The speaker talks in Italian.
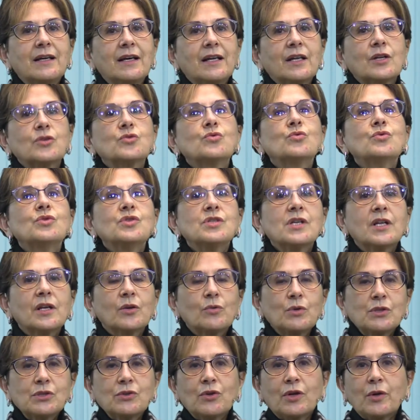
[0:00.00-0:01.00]
a raggiungere
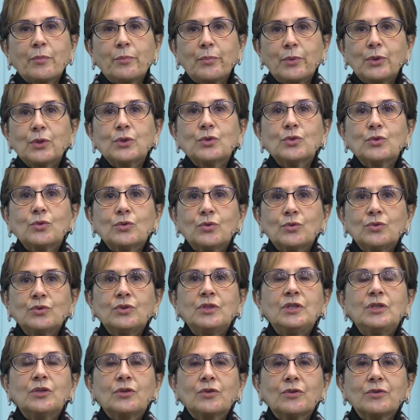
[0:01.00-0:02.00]
questo rapporto con
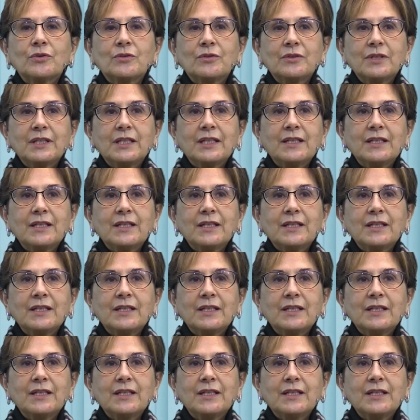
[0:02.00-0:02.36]
Dio?